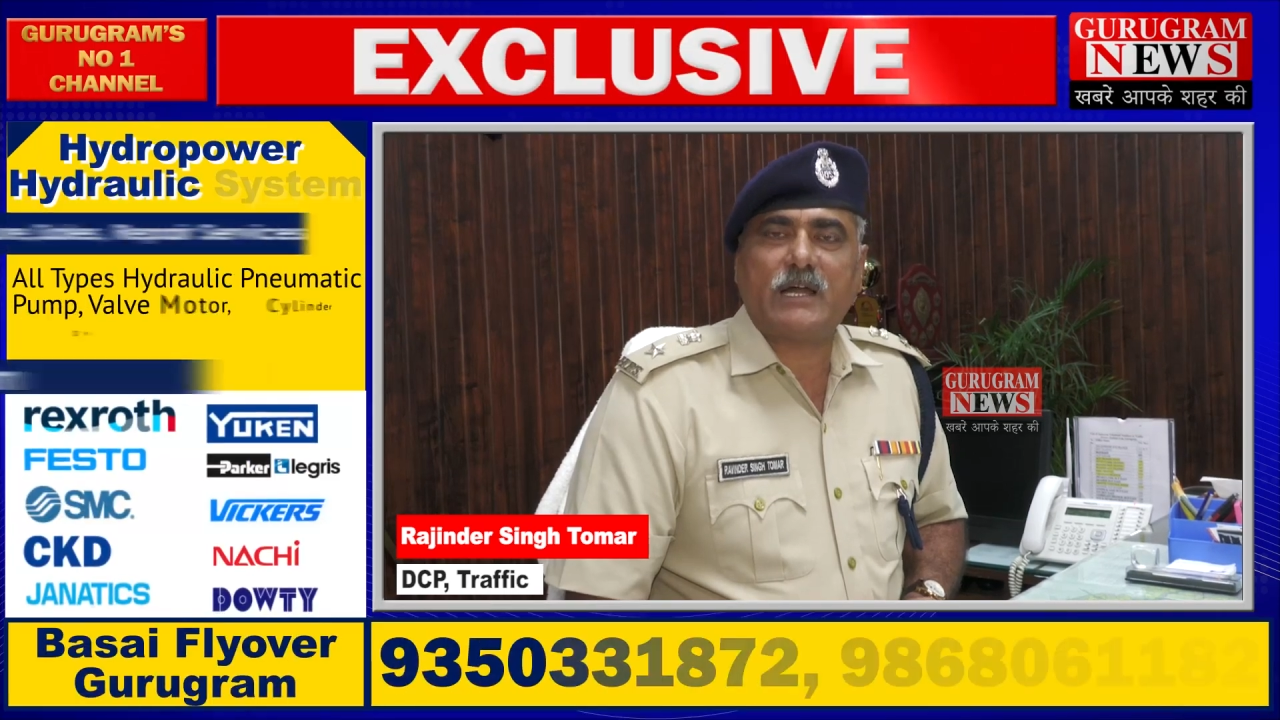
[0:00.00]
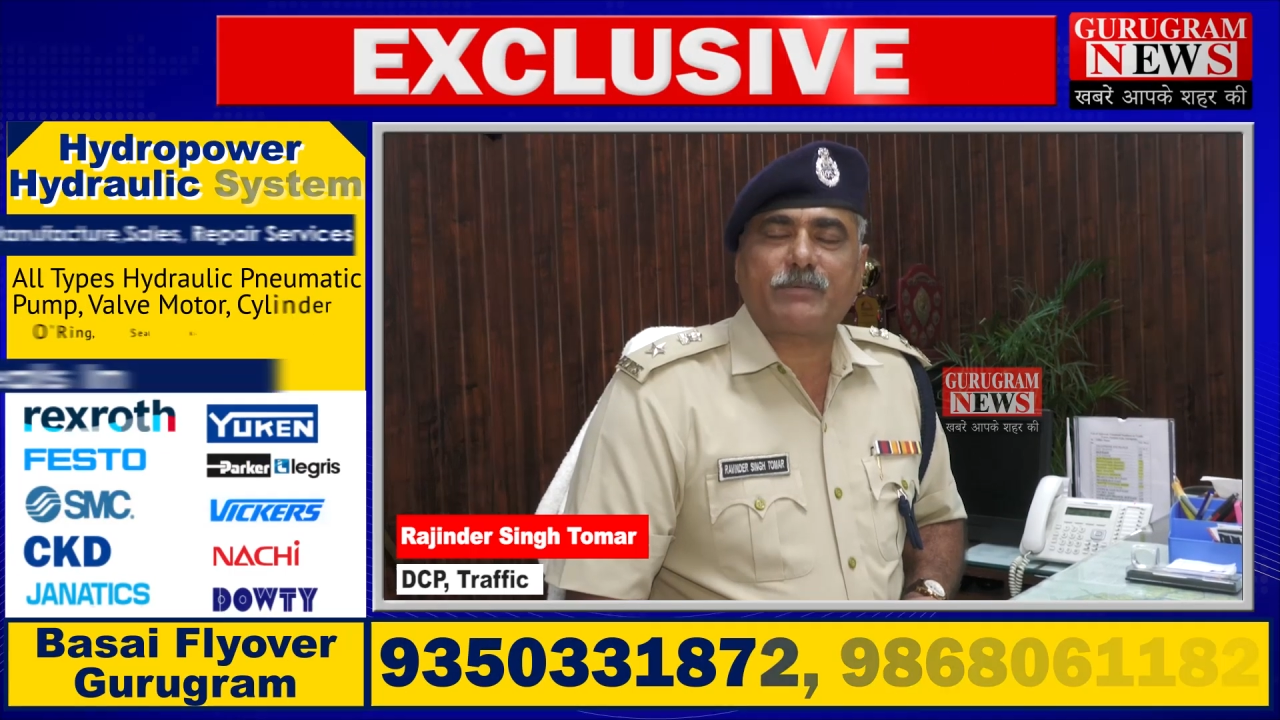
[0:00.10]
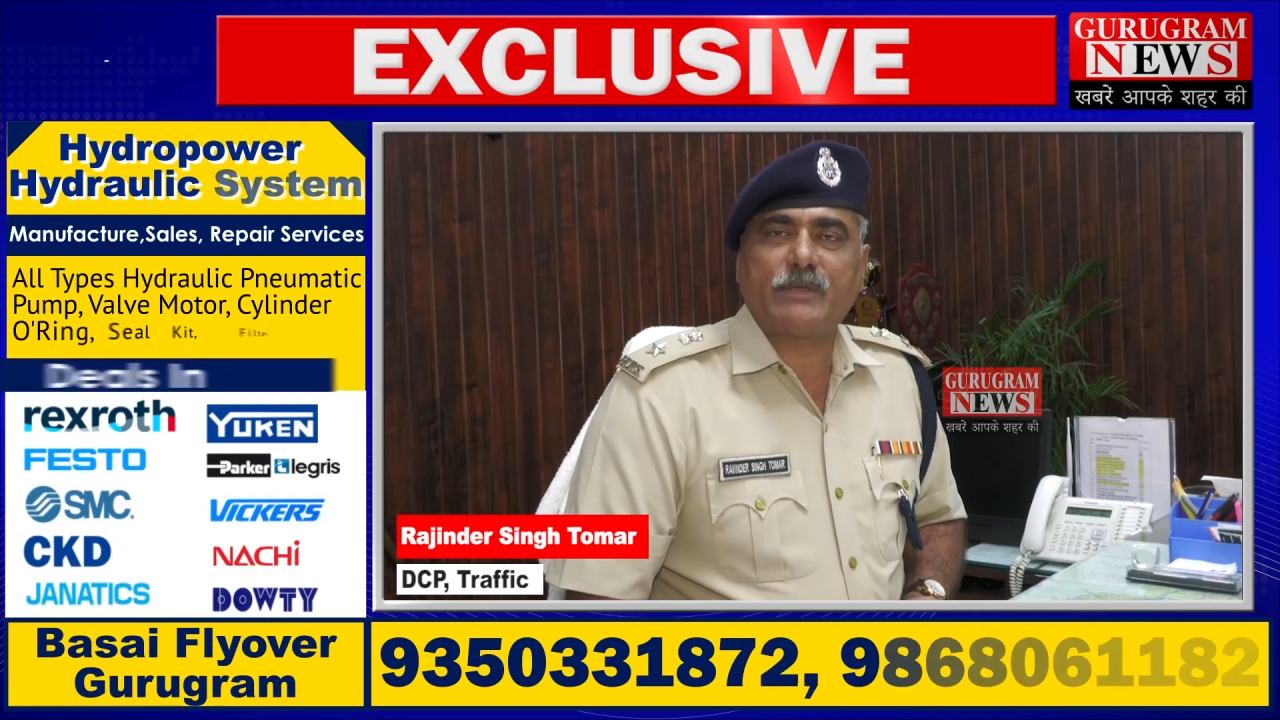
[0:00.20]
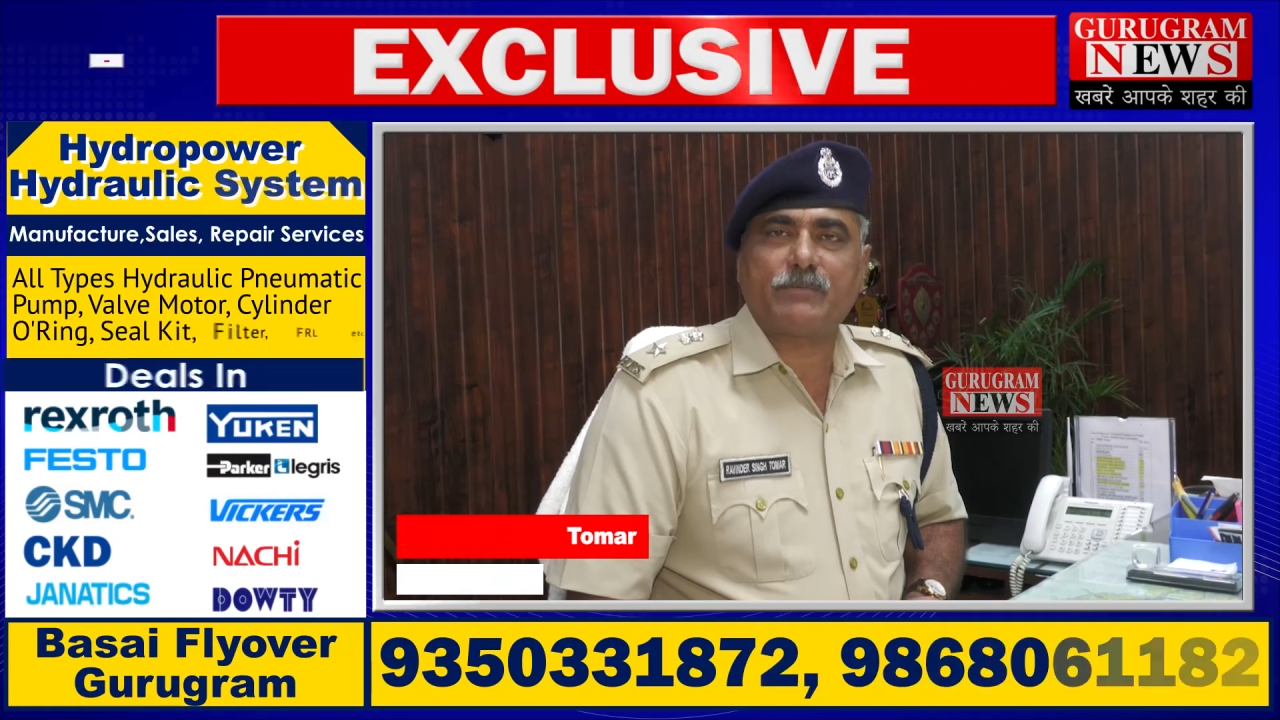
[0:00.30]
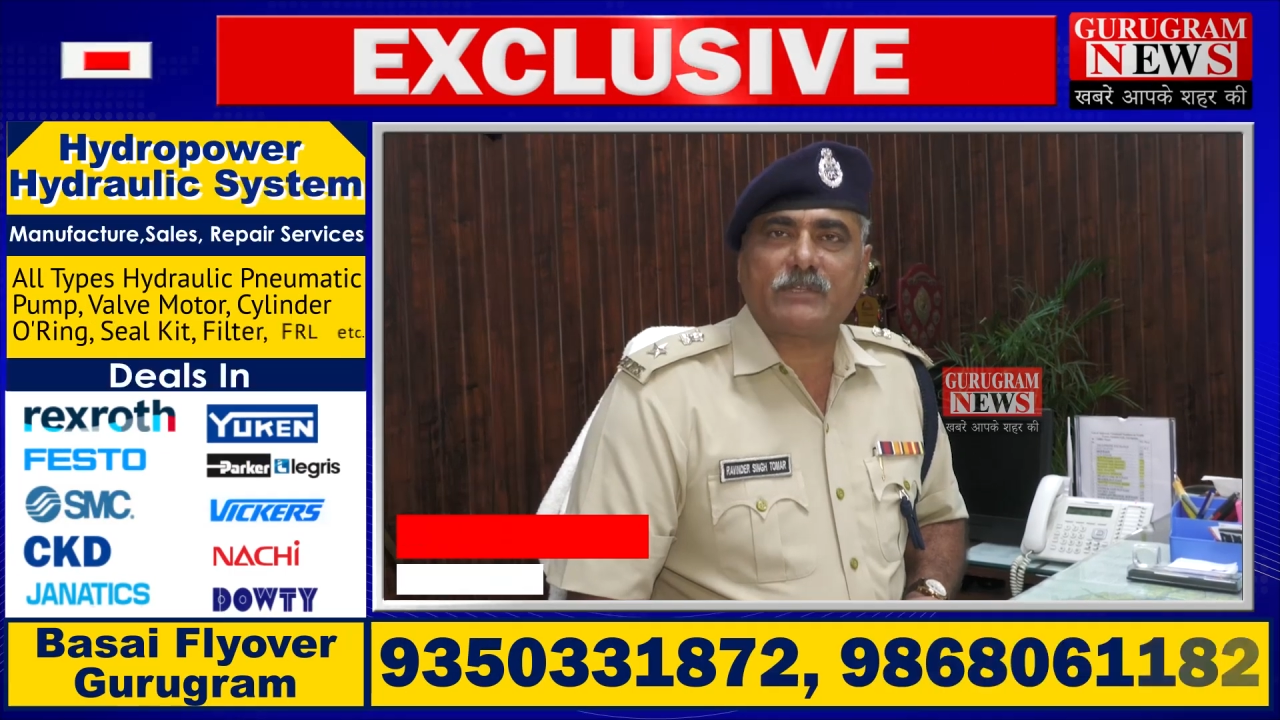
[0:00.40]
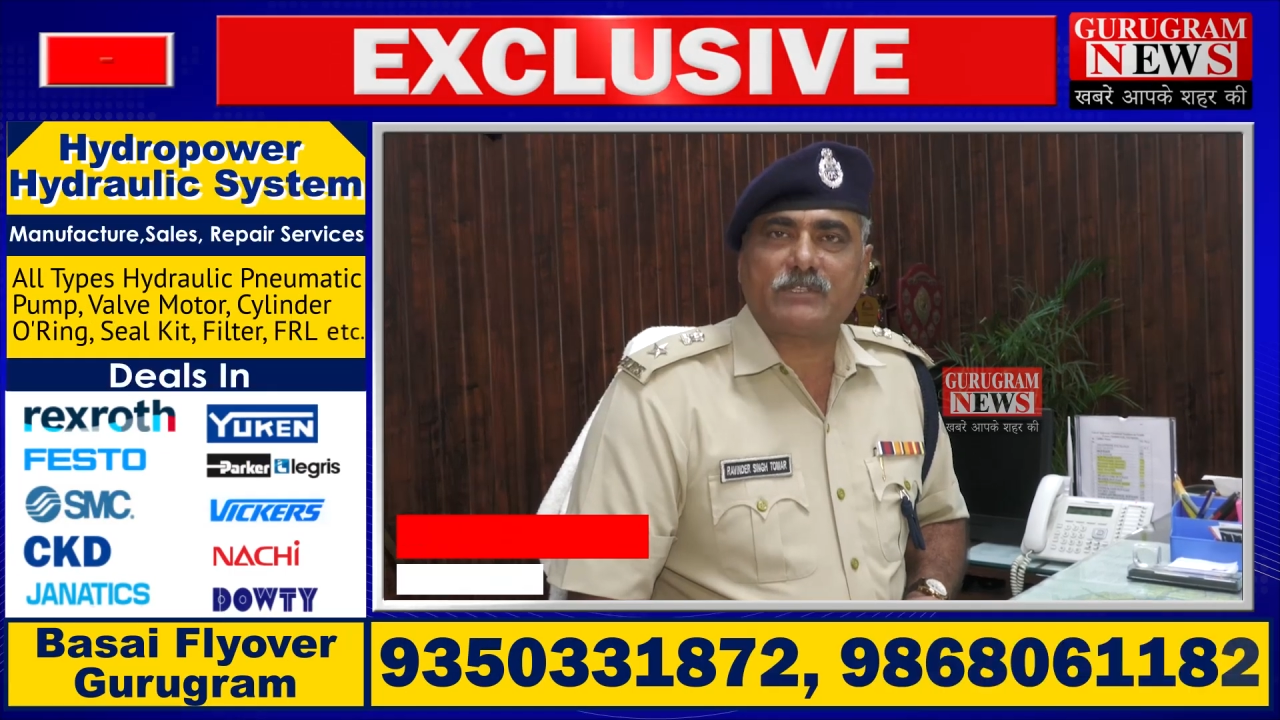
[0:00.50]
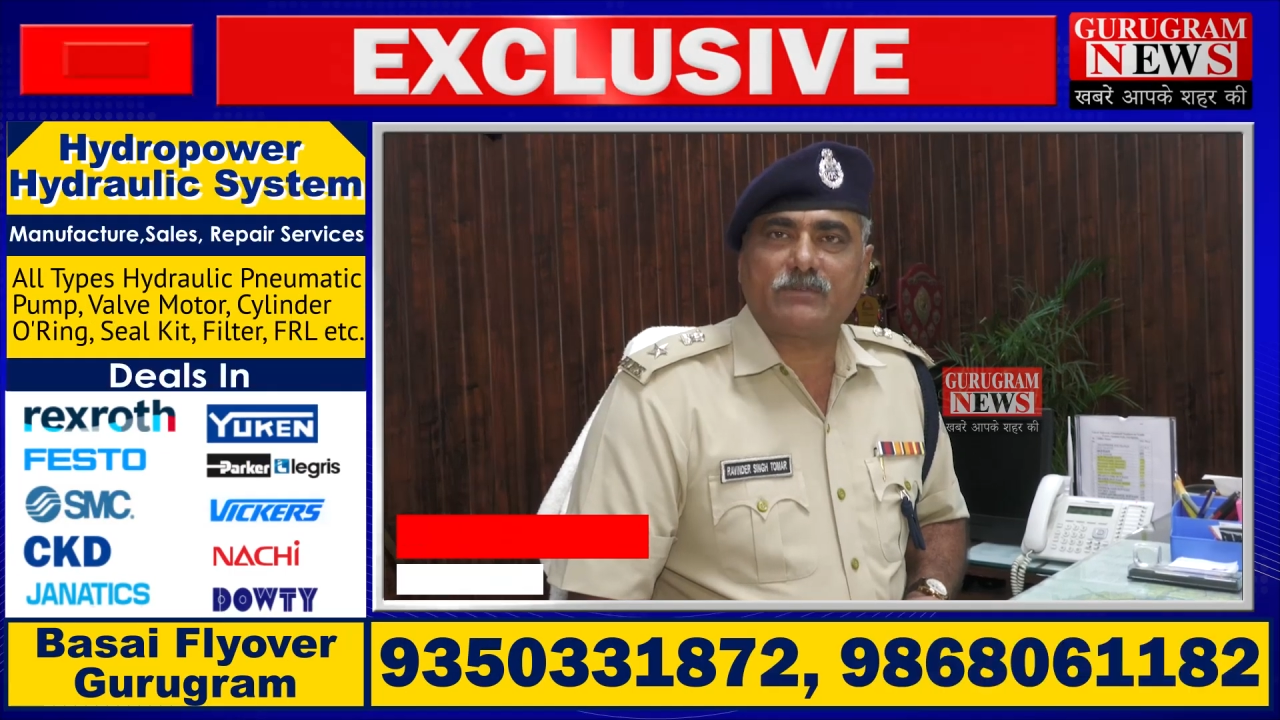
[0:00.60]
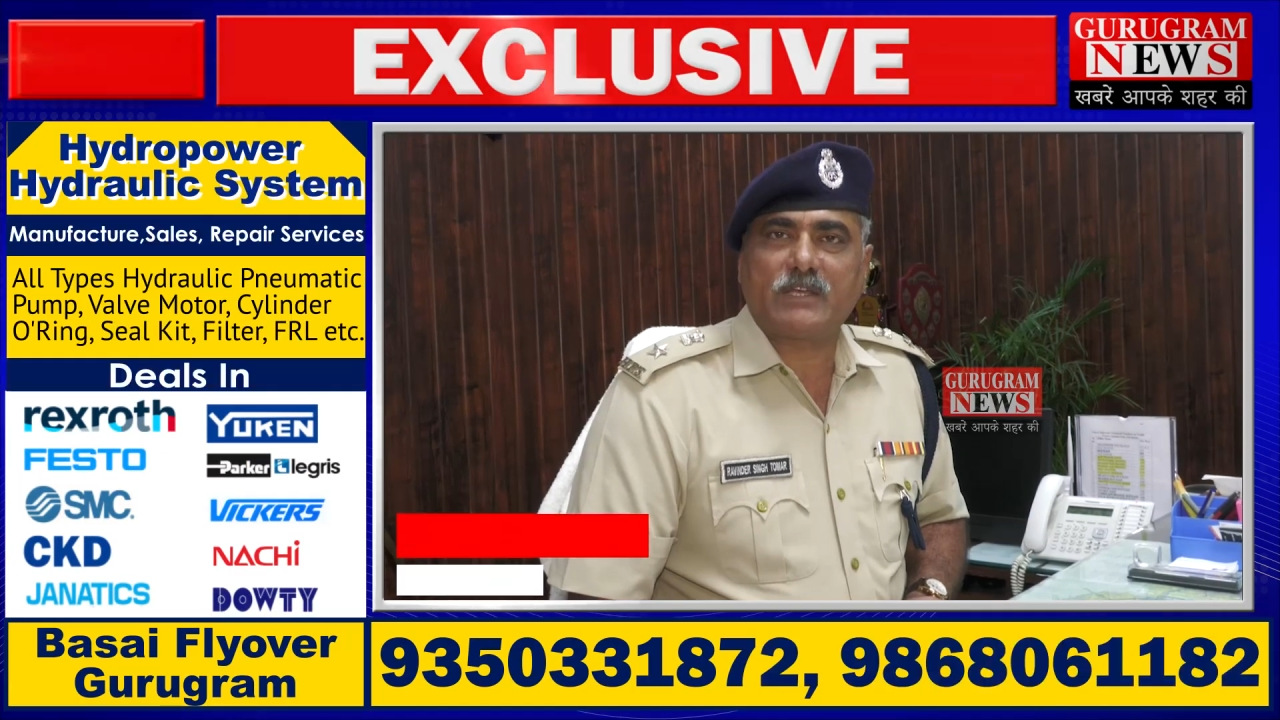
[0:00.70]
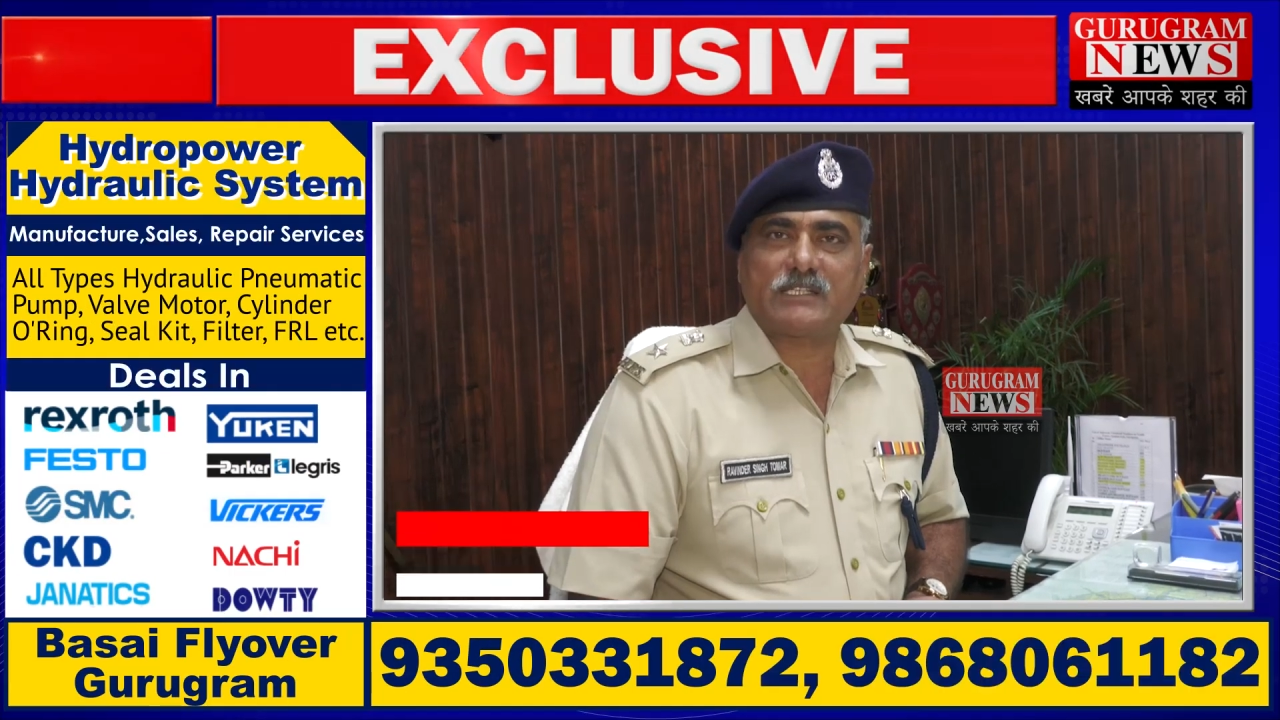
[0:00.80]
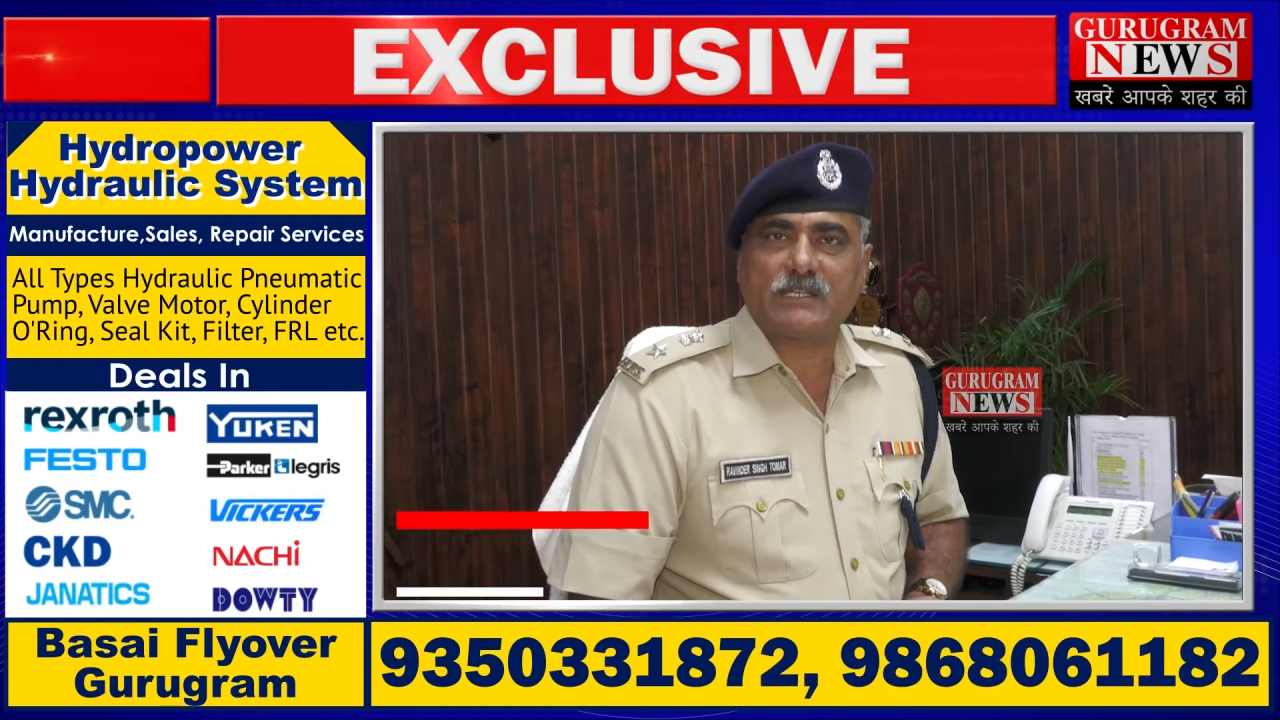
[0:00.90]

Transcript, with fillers: आपके प्रति उनका